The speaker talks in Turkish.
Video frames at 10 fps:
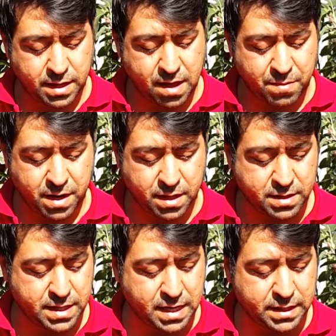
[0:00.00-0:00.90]
neye
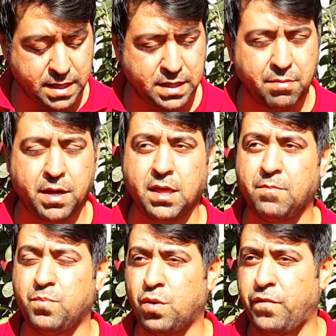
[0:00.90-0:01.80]
bağladınız derseniz tabii ki
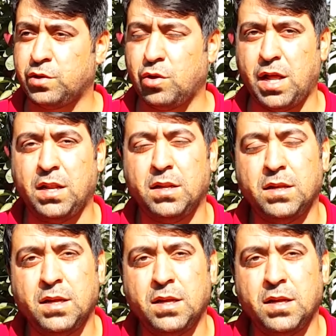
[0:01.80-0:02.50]
de profesyonel